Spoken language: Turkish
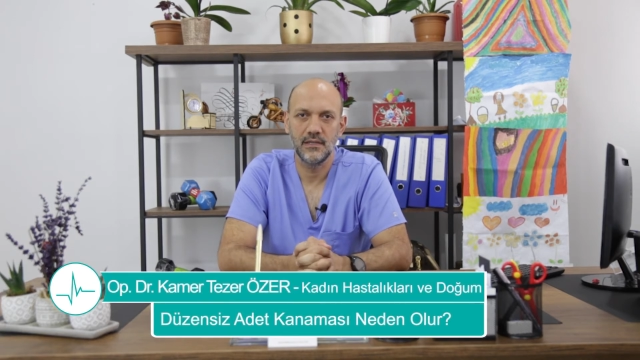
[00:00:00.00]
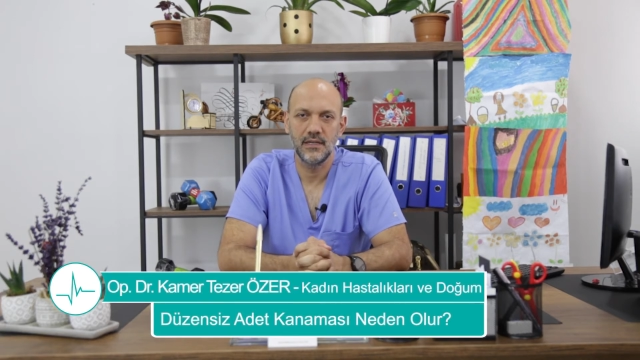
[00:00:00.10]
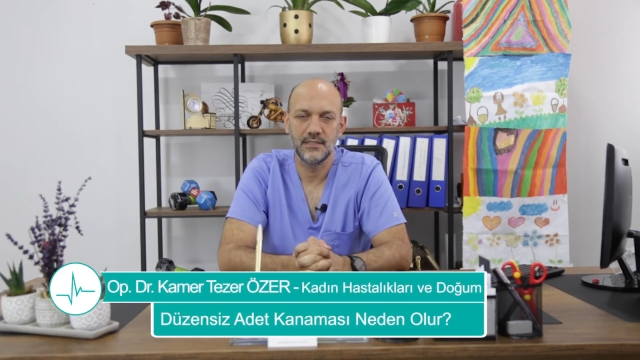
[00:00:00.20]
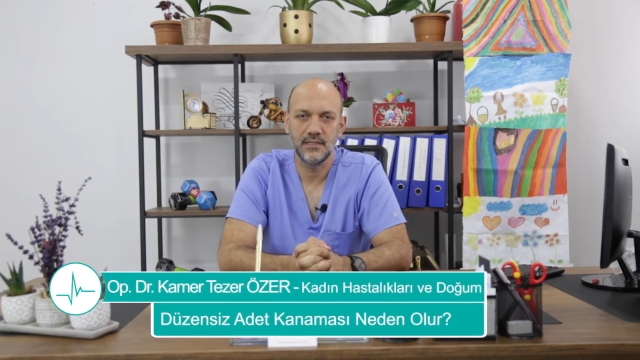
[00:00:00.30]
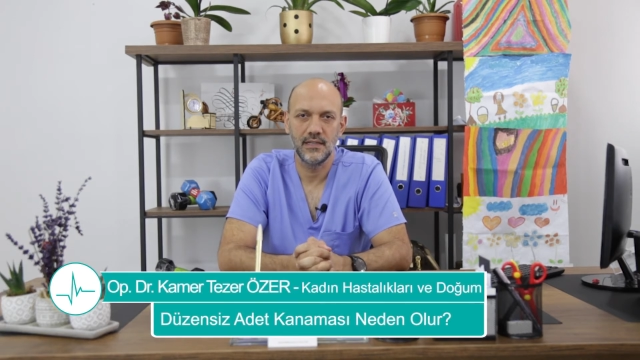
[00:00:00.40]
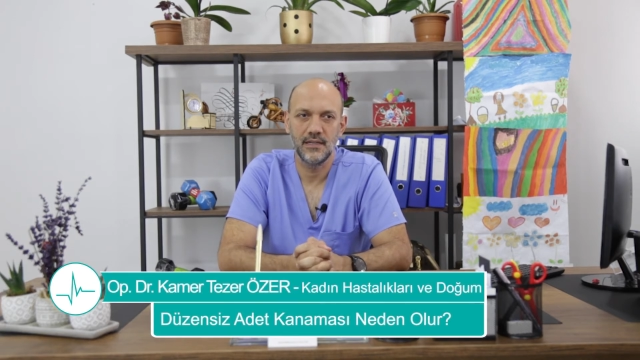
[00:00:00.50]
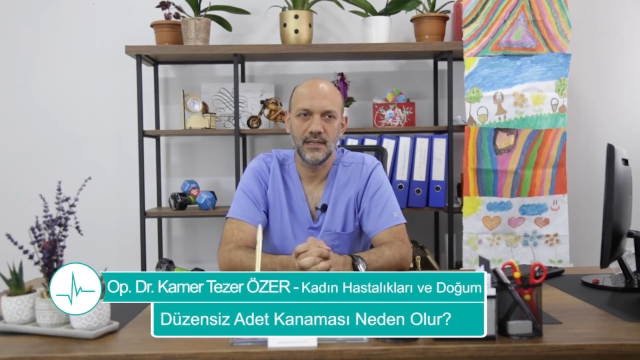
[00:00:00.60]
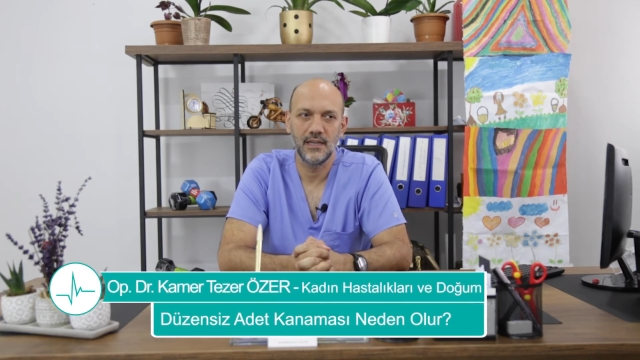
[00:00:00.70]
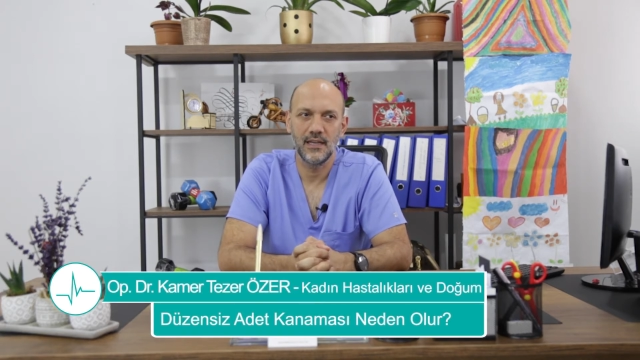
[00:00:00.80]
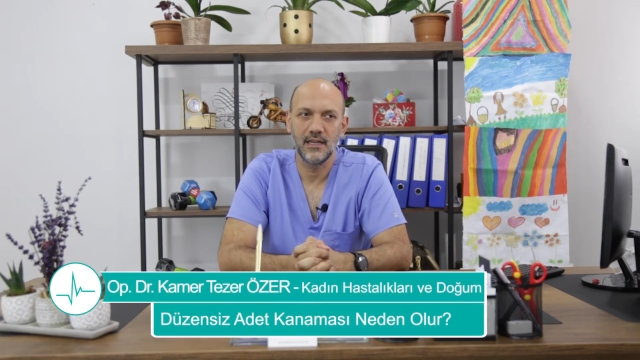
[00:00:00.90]

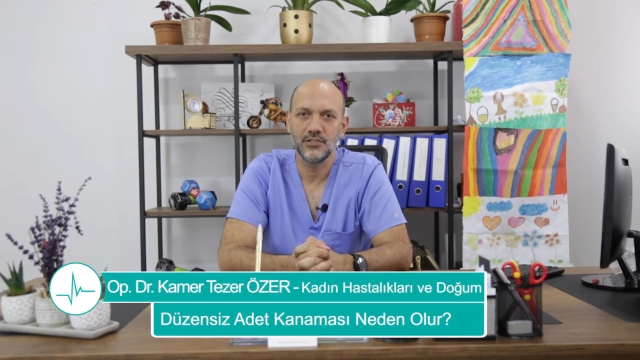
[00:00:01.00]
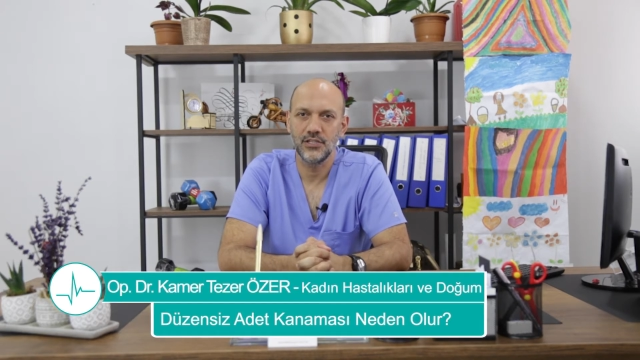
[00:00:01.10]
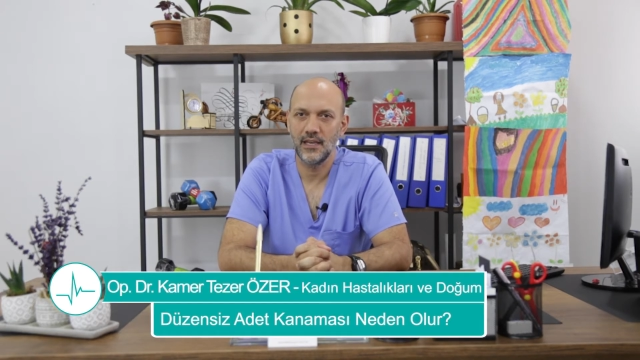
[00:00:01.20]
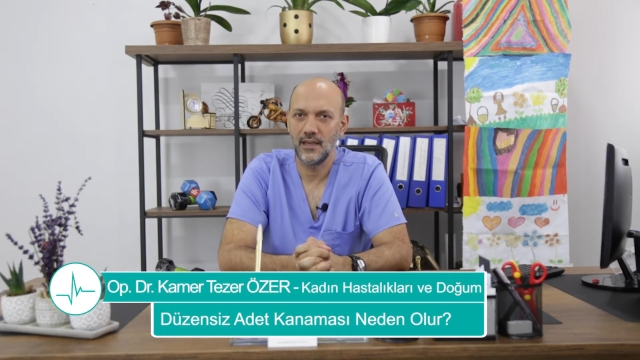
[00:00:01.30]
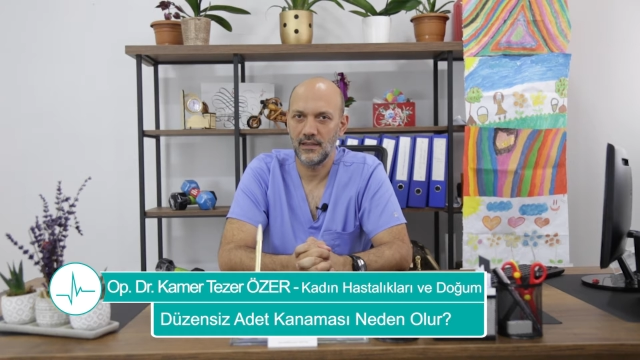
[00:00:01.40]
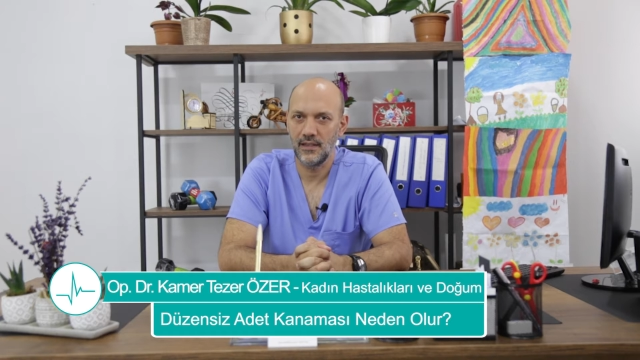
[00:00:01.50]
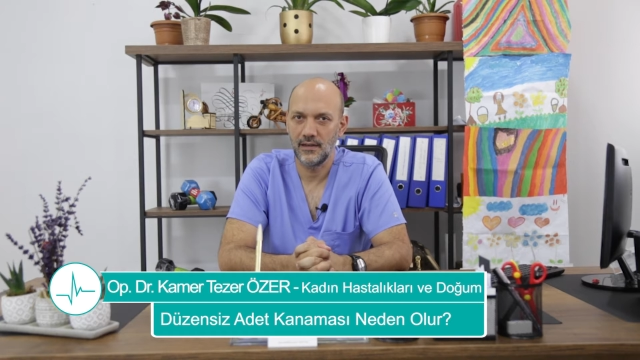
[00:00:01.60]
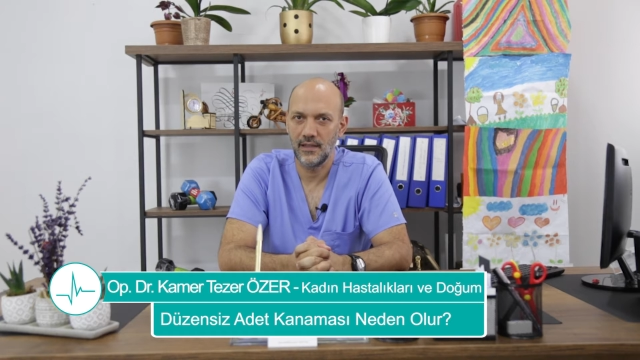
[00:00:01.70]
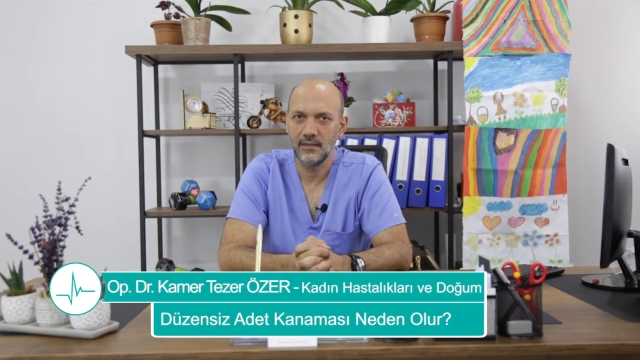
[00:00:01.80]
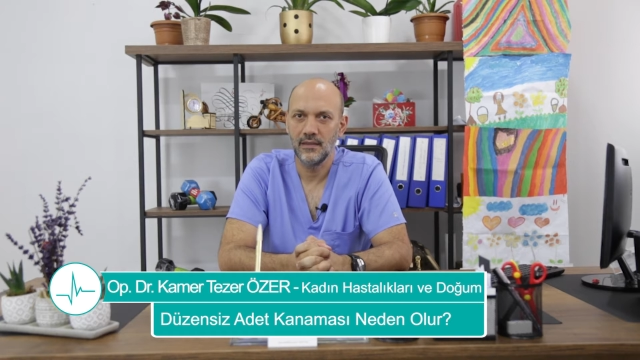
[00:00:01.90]
hastalardan gelen
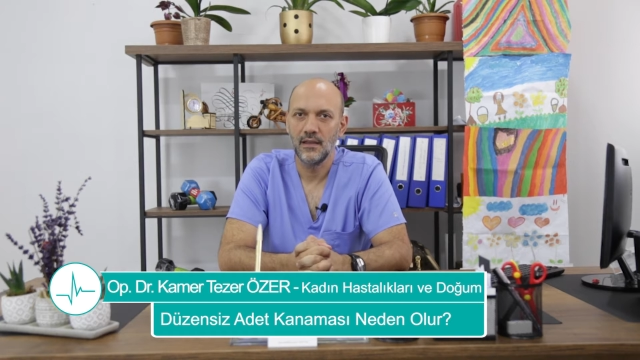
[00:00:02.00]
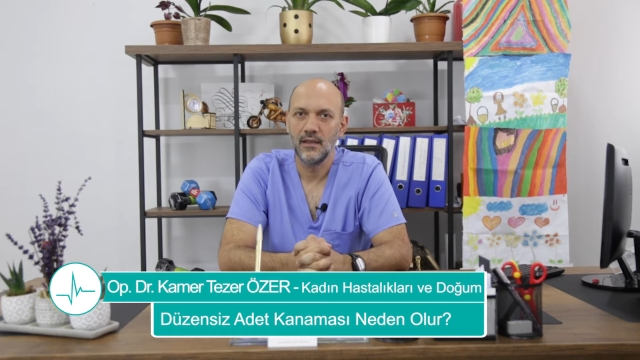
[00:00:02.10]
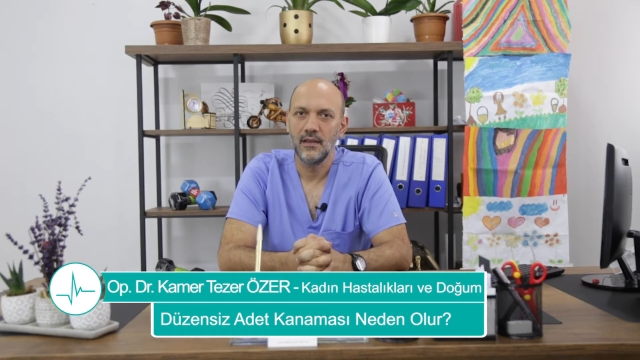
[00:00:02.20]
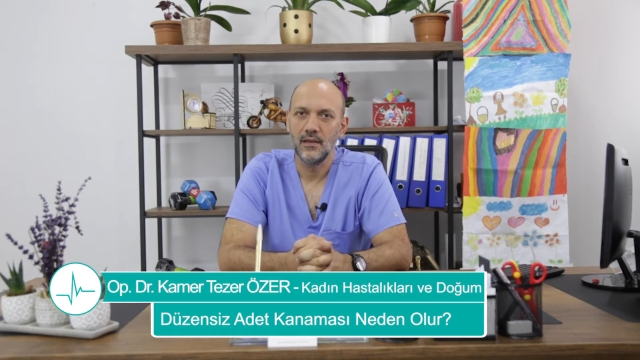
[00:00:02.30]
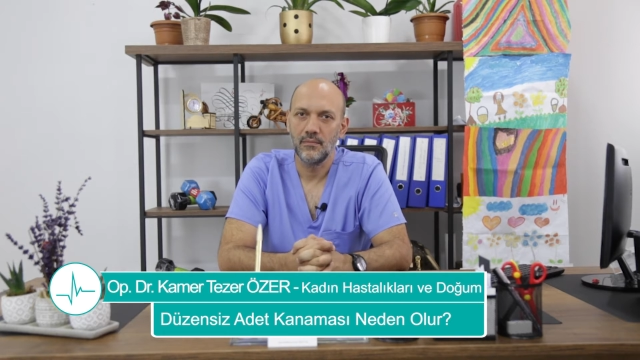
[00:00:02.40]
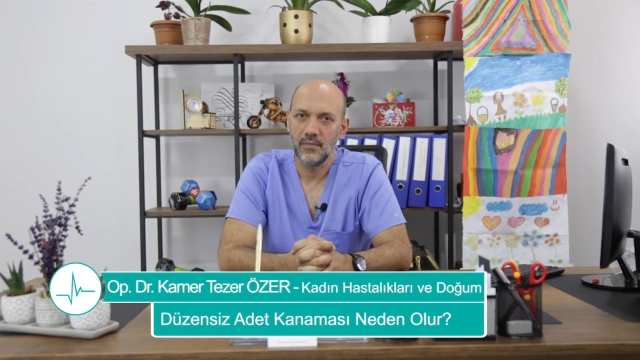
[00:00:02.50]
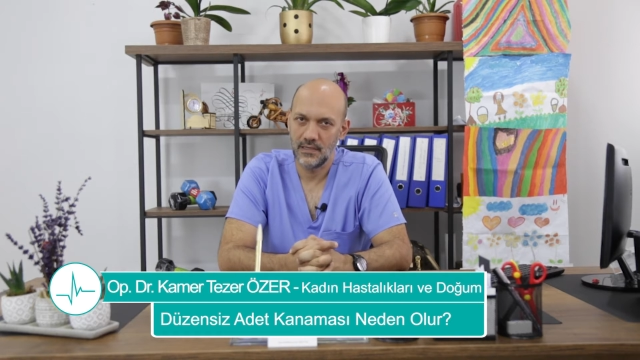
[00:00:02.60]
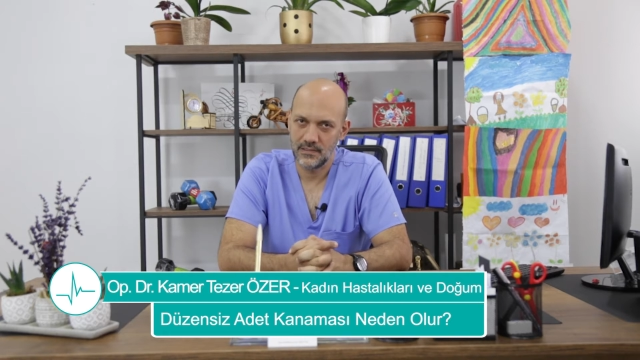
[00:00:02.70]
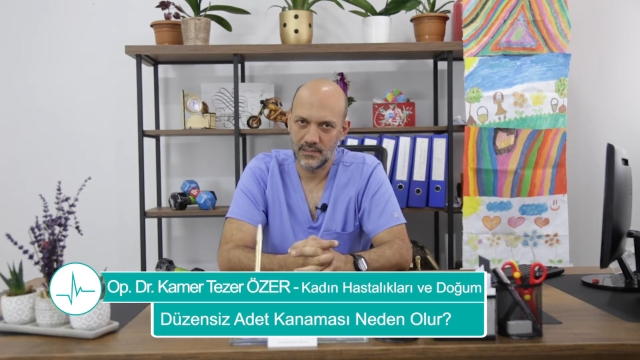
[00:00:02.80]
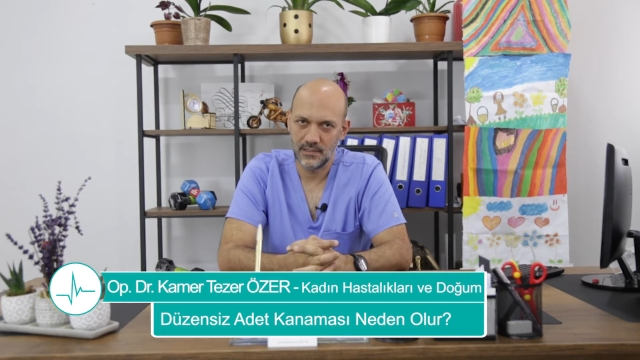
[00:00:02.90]
şikayetlerden
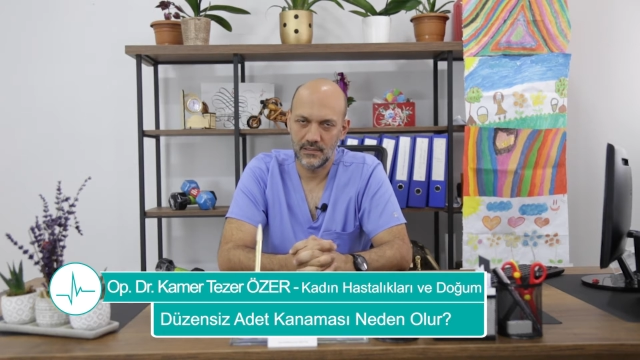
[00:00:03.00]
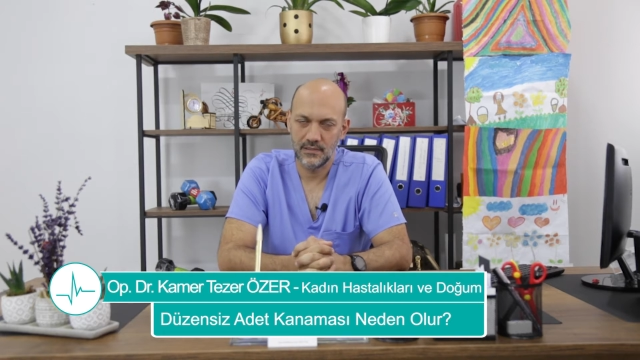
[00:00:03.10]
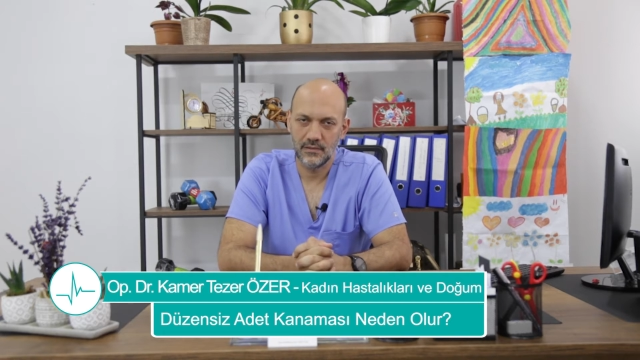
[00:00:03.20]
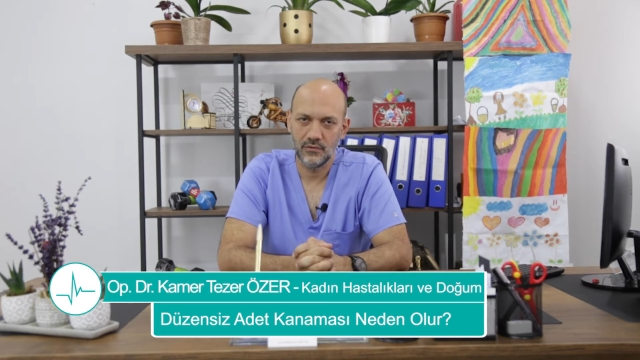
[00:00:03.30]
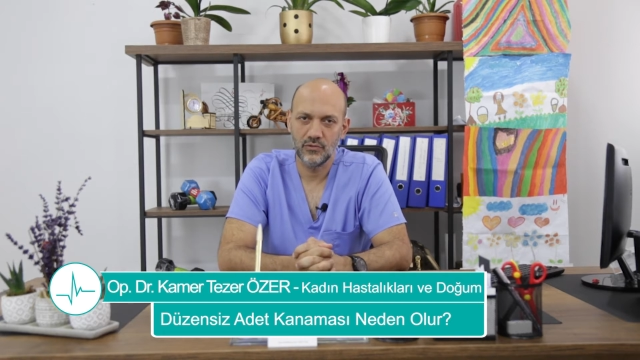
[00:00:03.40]
bazılarıdır.